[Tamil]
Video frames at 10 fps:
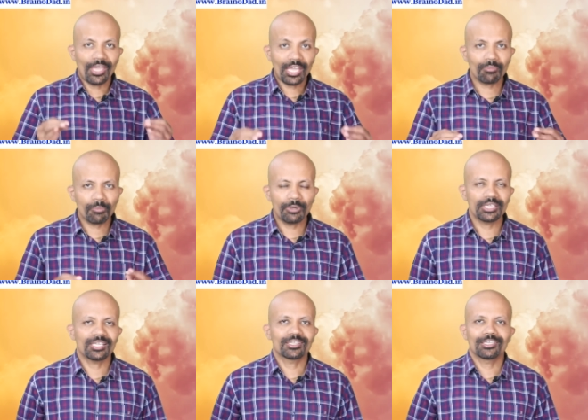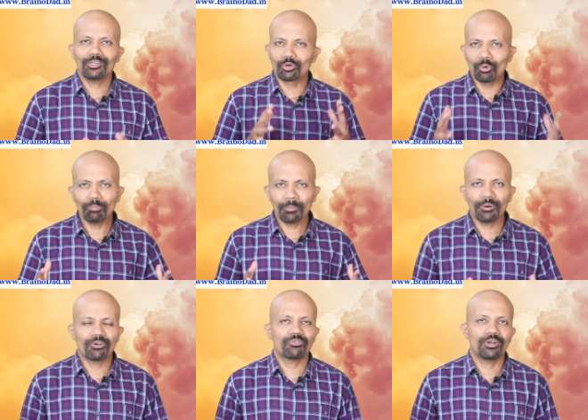வேகமாக படிக்கிறதுக்கு ரொம்ப
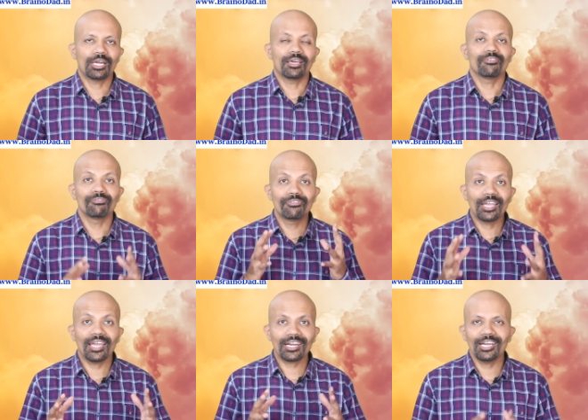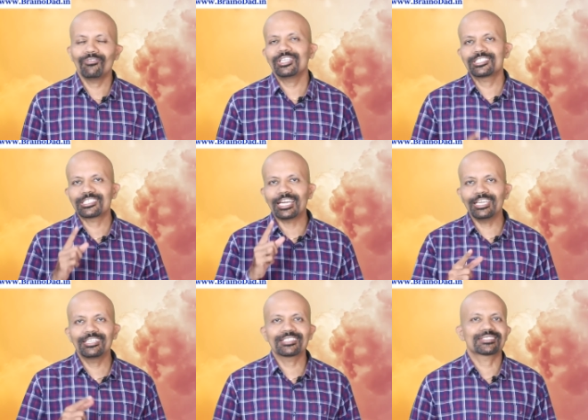பவர்ஃபுல்லான வேறு லெவல்
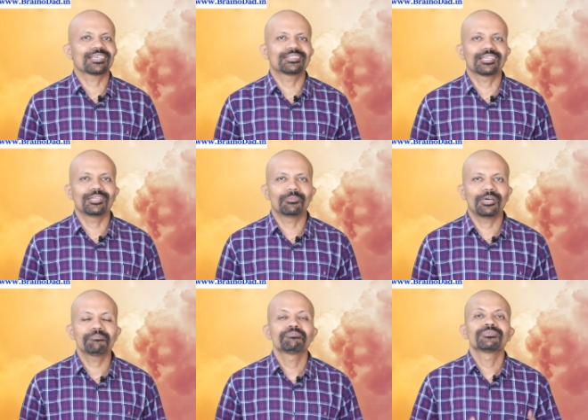ஸ்டடி ட்ரிக்ஸ் கற்றுக்கணுமா